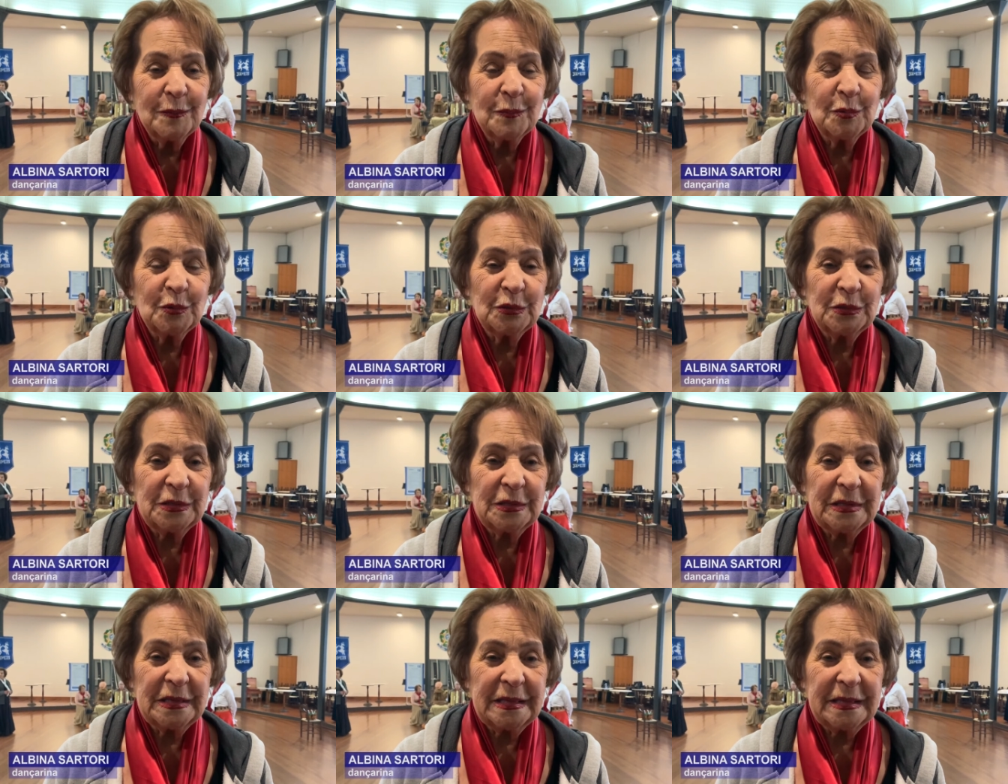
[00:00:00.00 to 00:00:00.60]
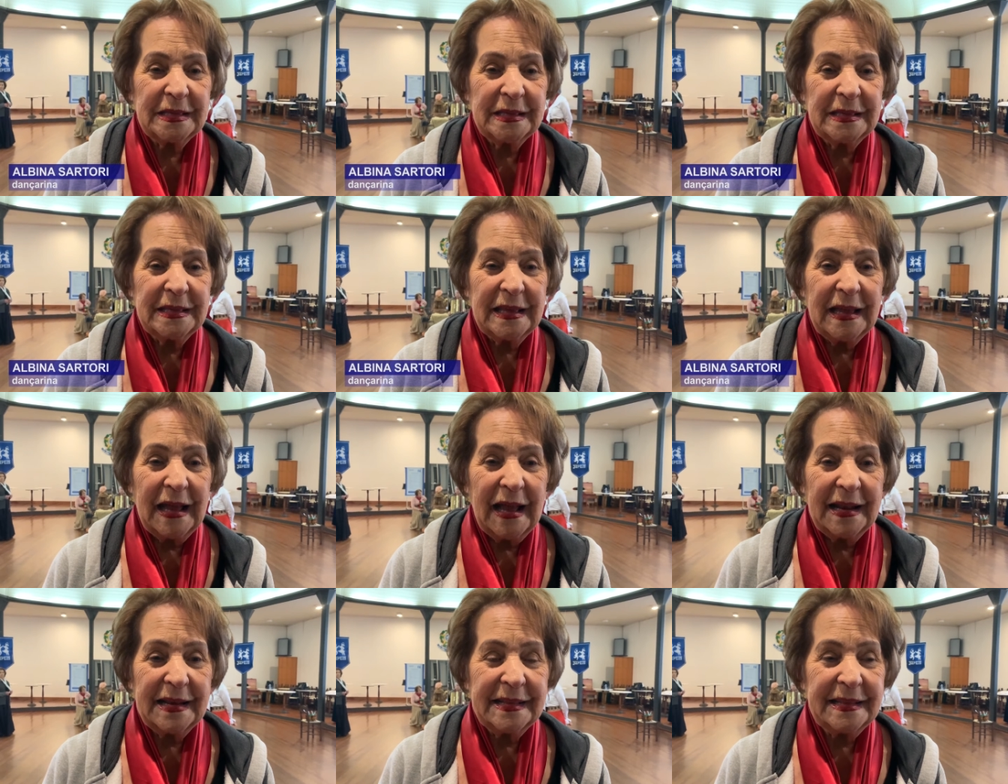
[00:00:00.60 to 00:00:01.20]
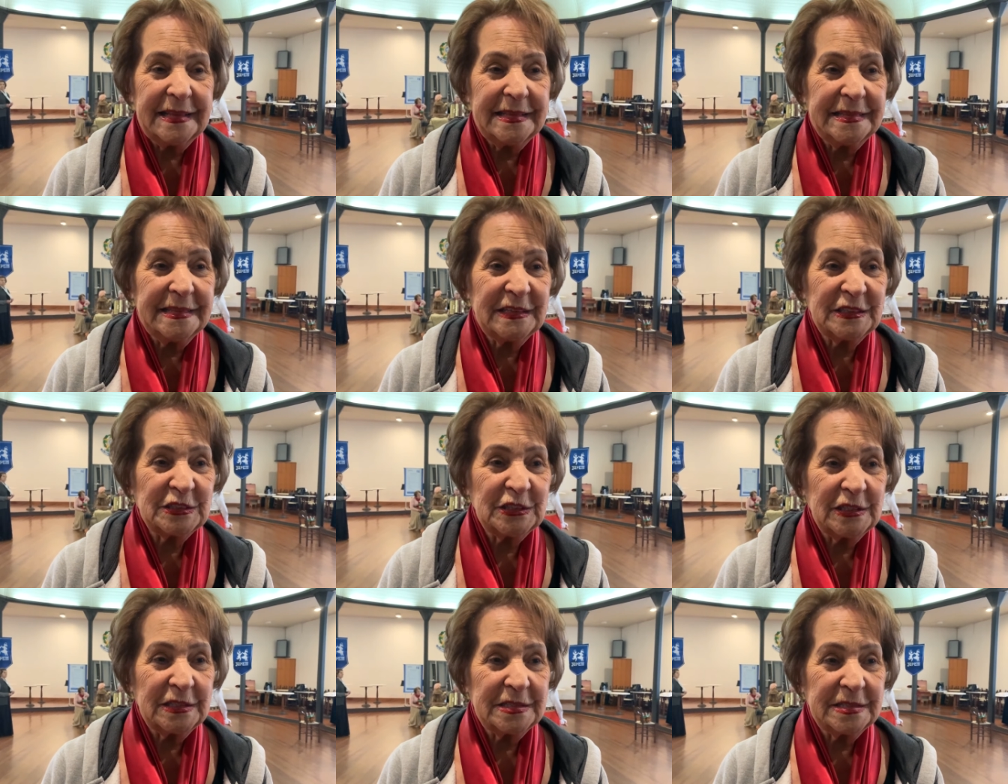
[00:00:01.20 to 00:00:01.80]
porque além
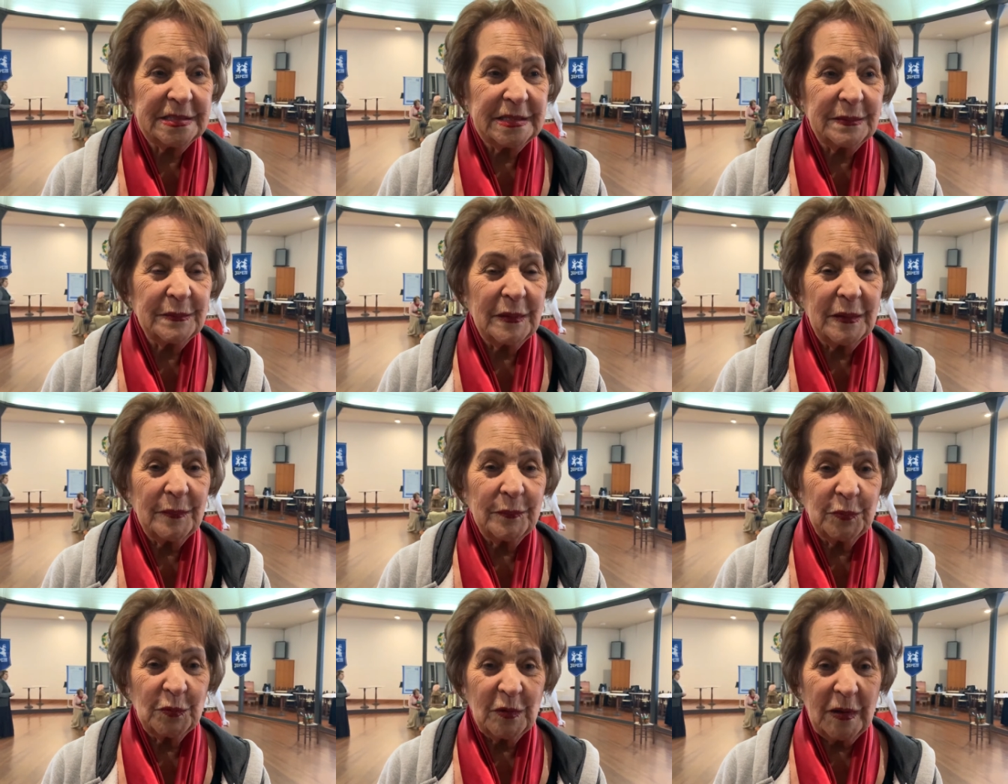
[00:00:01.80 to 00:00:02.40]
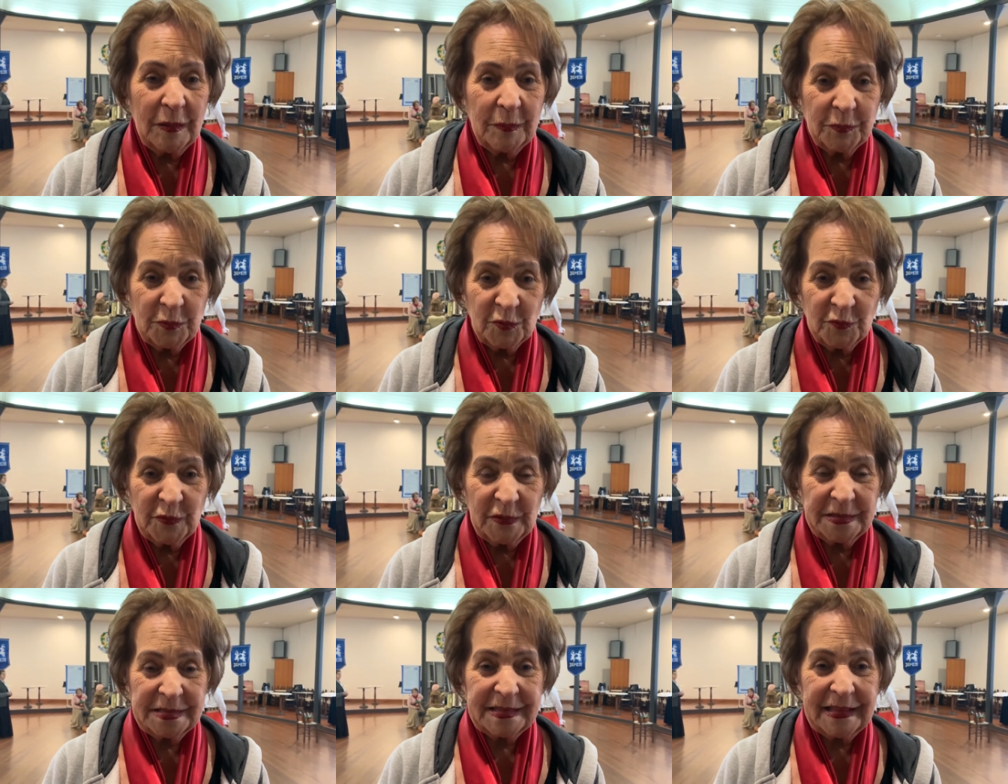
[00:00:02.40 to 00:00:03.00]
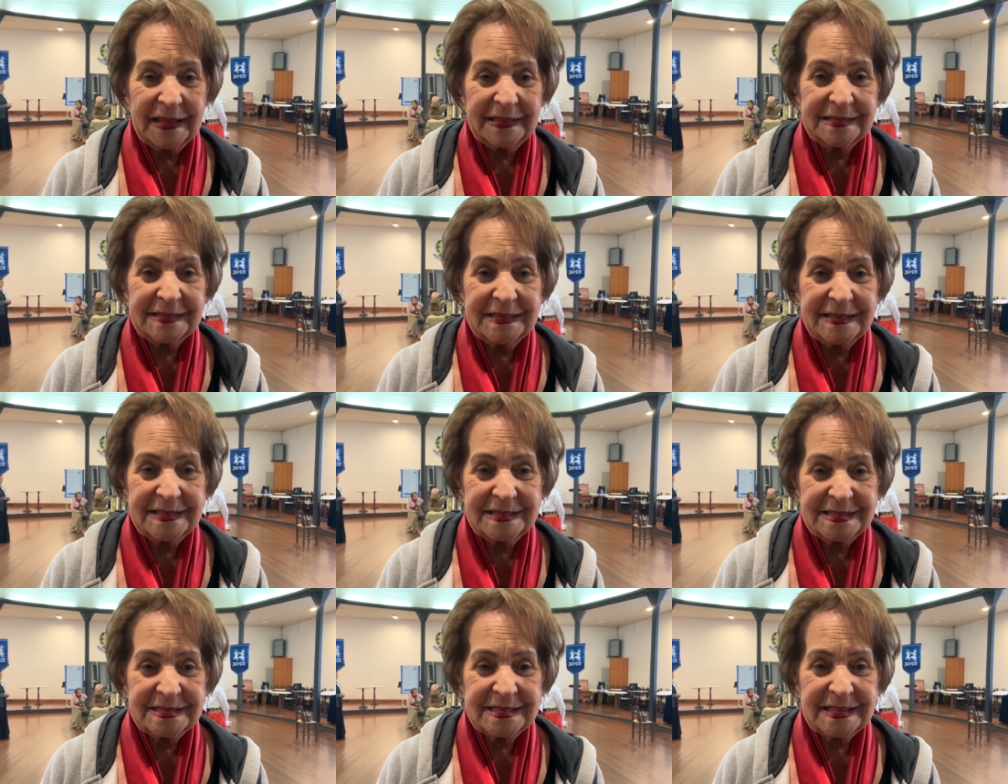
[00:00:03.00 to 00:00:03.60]
da gente aproveitar a
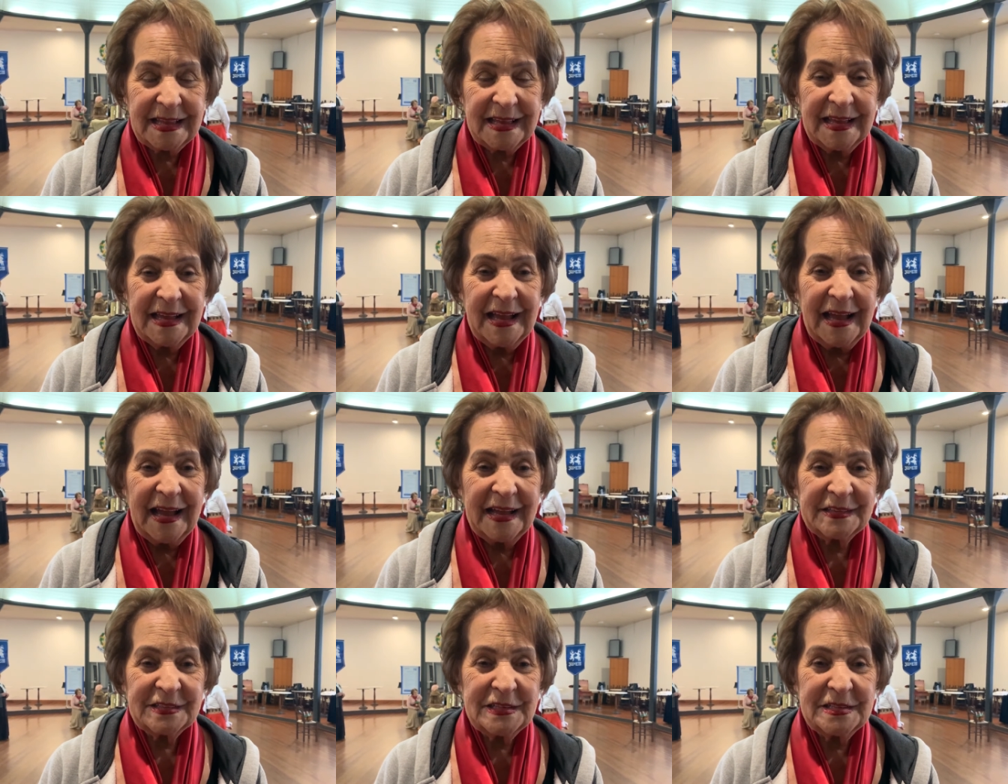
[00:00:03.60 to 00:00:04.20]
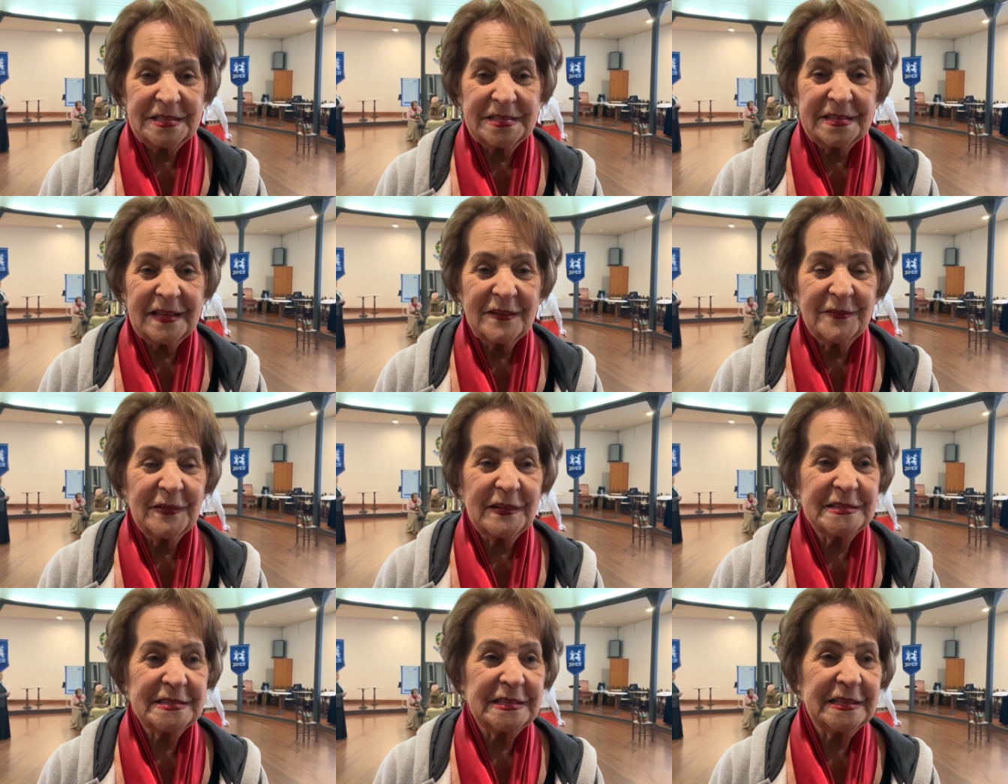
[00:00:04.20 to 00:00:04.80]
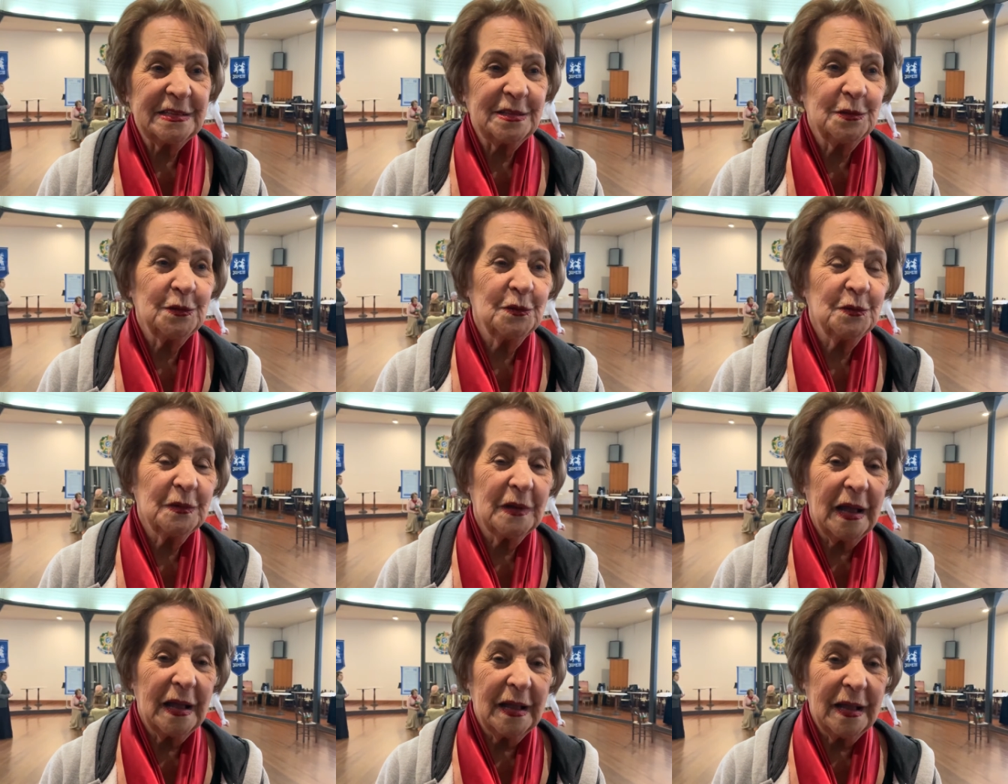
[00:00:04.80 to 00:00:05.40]
dança, a gente está
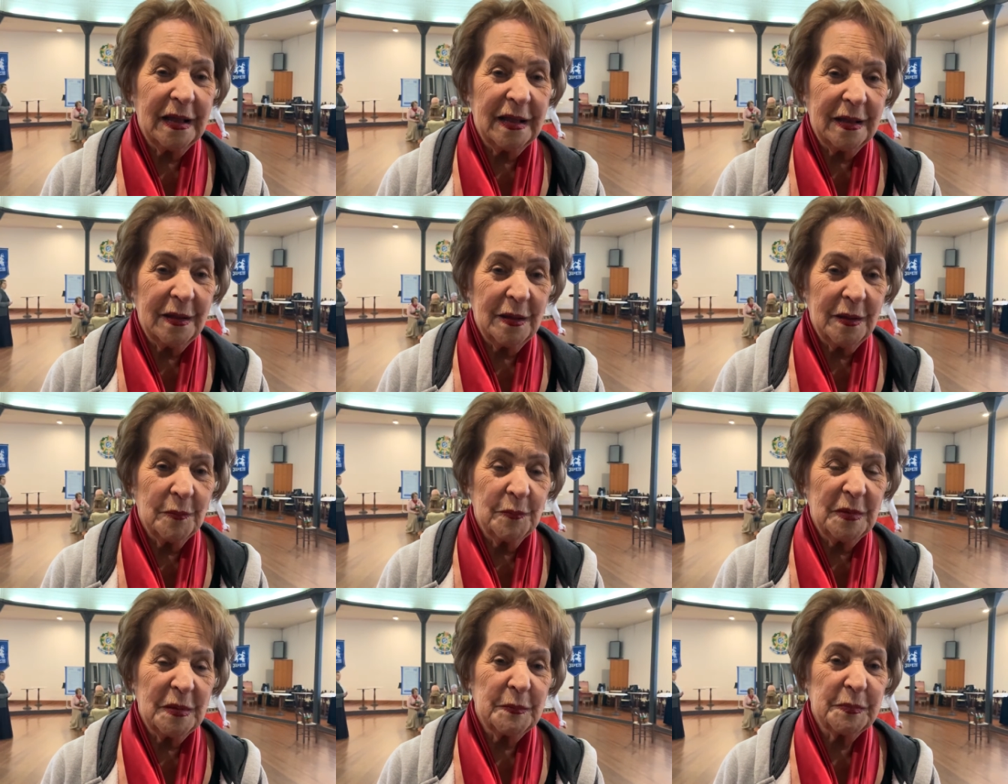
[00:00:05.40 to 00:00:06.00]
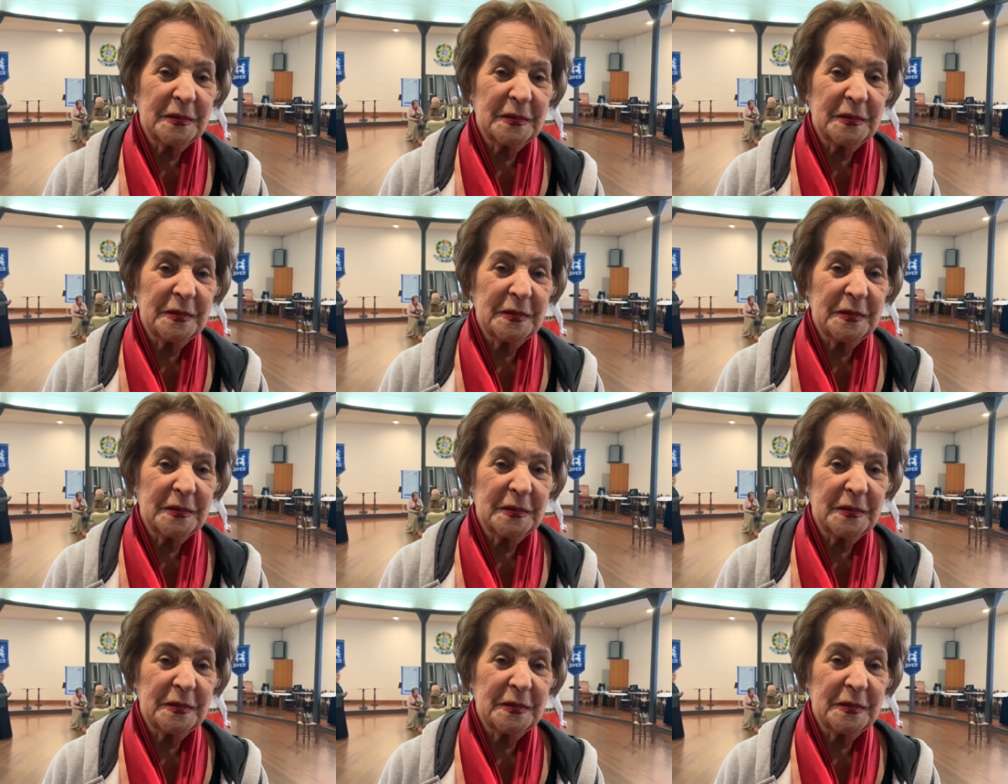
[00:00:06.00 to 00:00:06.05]
fazendo a é, bem